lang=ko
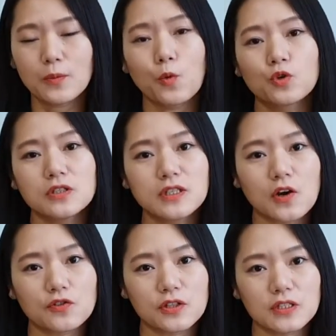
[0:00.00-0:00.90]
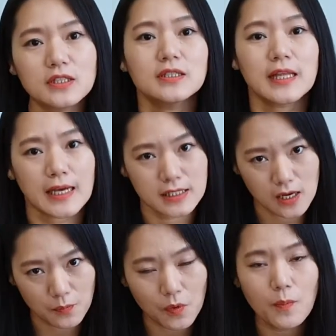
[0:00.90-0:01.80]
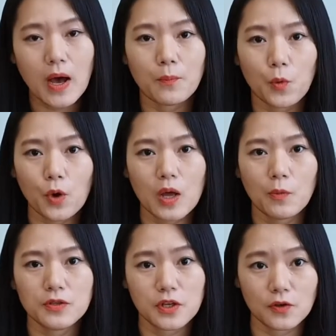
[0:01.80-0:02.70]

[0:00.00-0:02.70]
모르는 것들은 다시 한번 반복하면서